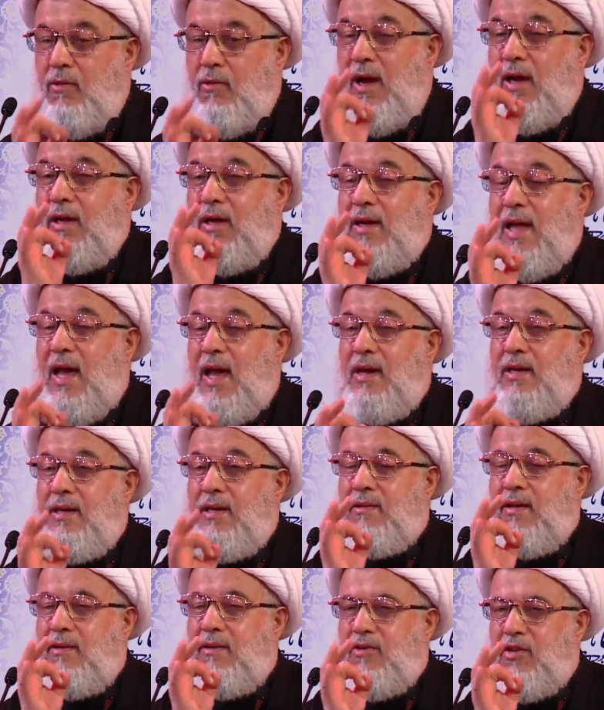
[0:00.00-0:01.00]

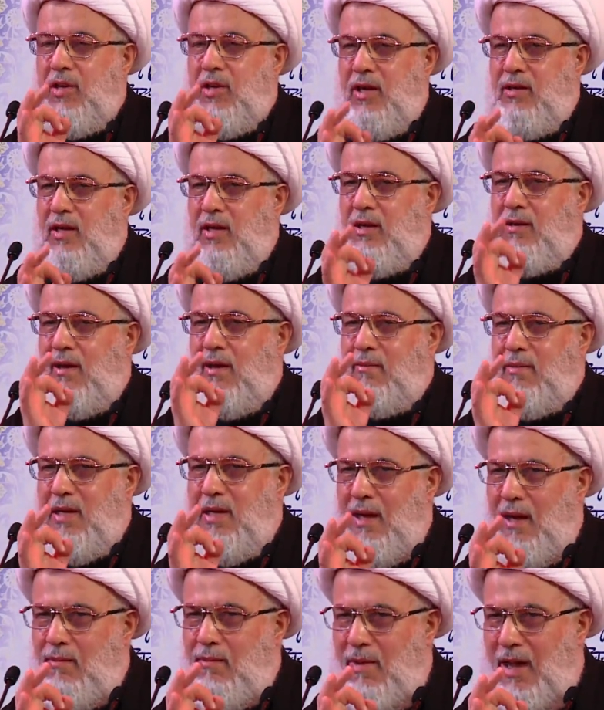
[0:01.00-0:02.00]
وعناية شديدة
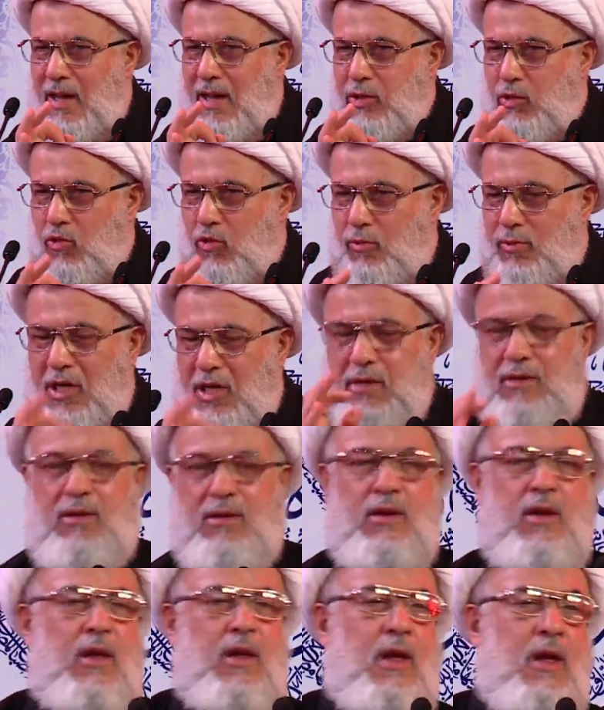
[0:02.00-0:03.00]
من المعصومين